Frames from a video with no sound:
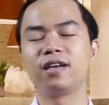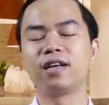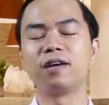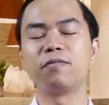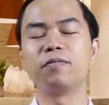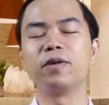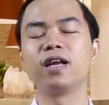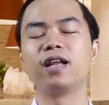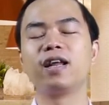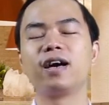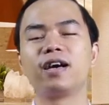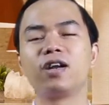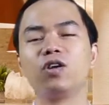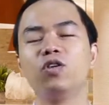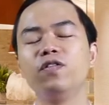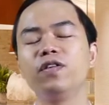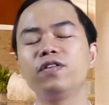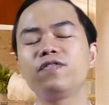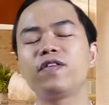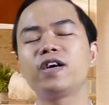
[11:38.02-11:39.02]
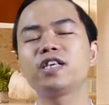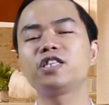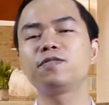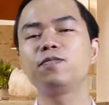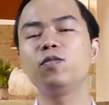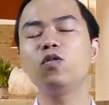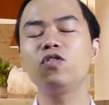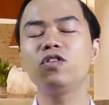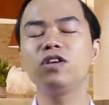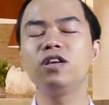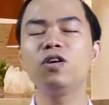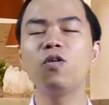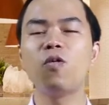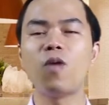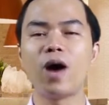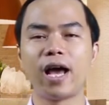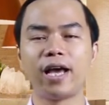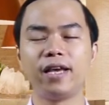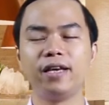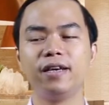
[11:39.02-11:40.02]
đặc biệt là đối với fast food nước
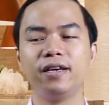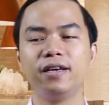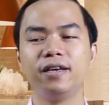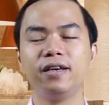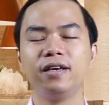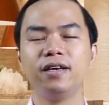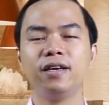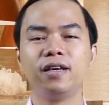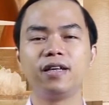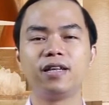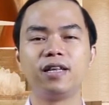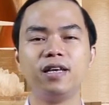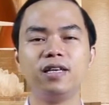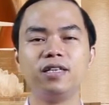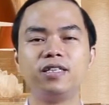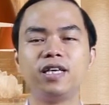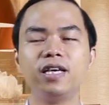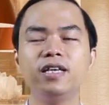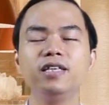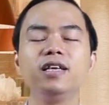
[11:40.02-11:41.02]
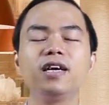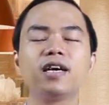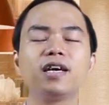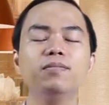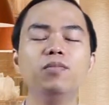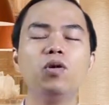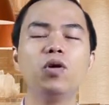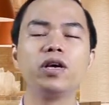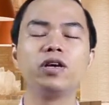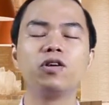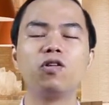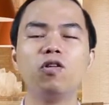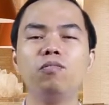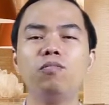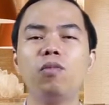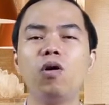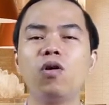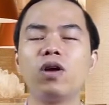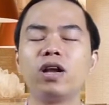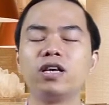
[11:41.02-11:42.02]
ngoài thì chính là cái mô hình
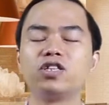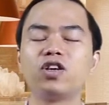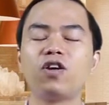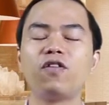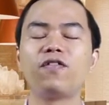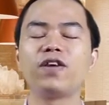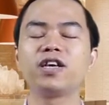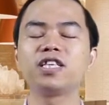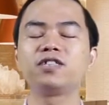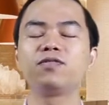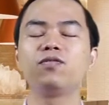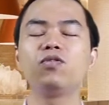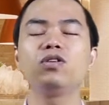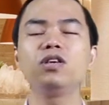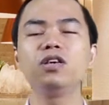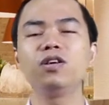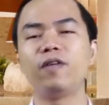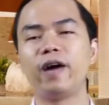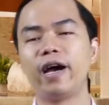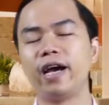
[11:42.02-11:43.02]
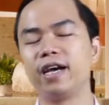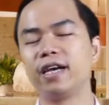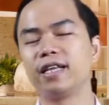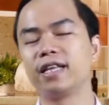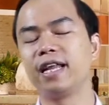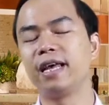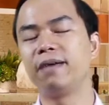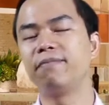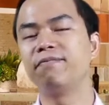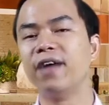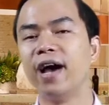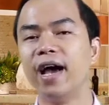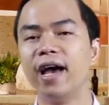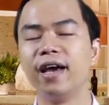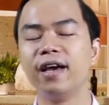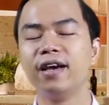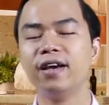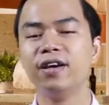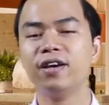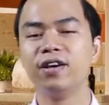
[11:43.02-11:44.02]
combo là do fast food nước ngoài người ta đem
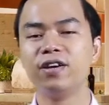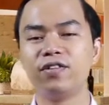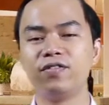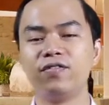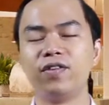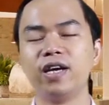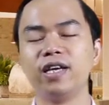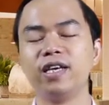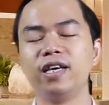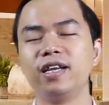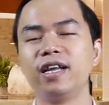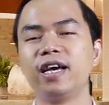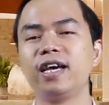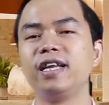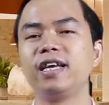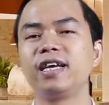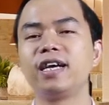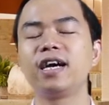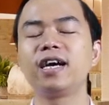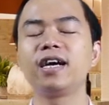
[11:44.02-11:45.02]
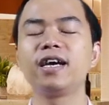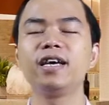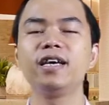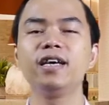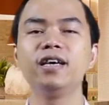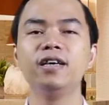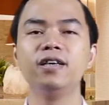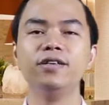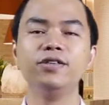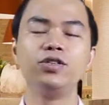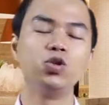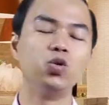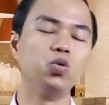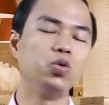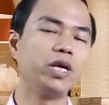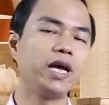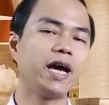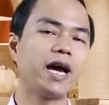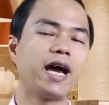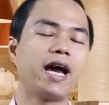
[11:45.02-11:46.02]
về và hiện nay thì các cái chủ
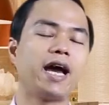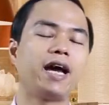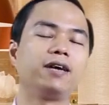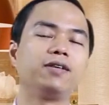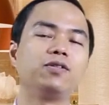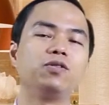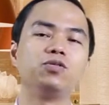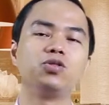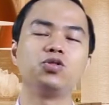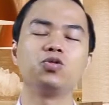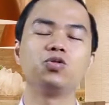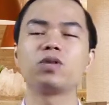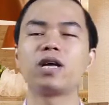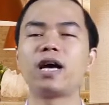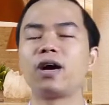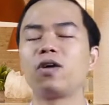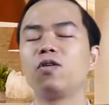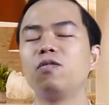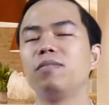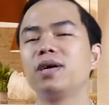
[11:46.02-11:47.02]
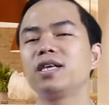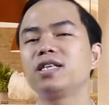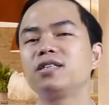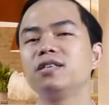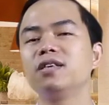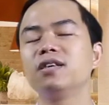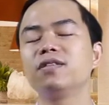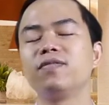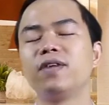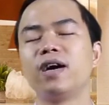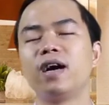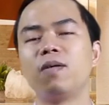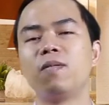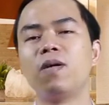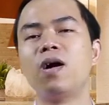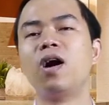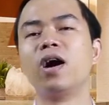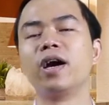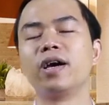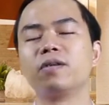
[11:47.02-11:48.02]
nhà hàng của chúng ta cũng bắt trước và học
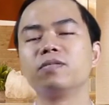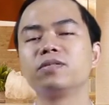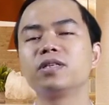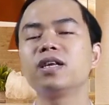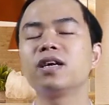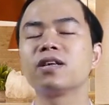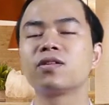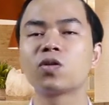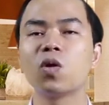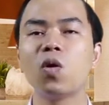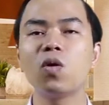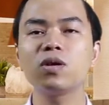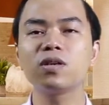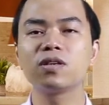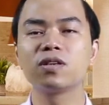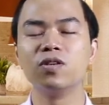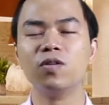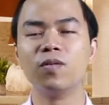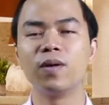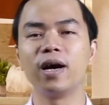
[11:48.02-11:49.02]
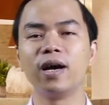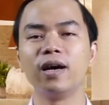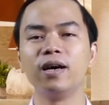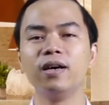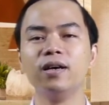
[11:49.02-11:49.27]
hỏi cũng rất là tốt đúng không ạ